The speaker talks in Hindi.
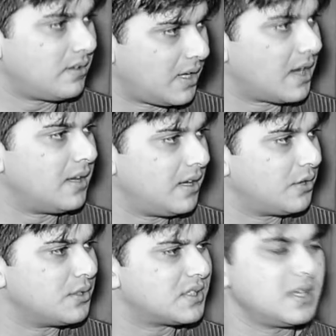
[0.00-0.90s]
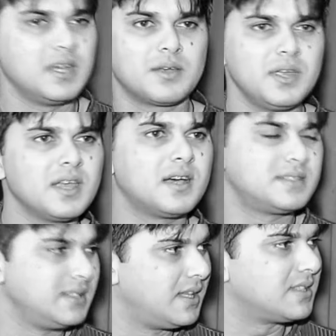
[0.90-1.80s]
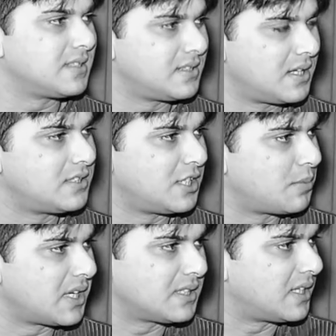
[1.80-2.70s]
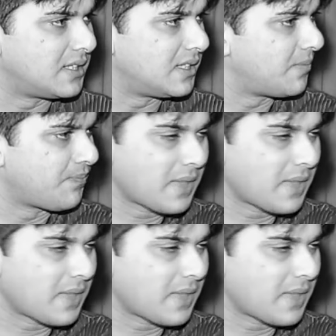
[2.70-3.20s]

दिखाने की कोशिश की है कि एक आध सीन ऐसा ज़रा चटपटा सा आ जाए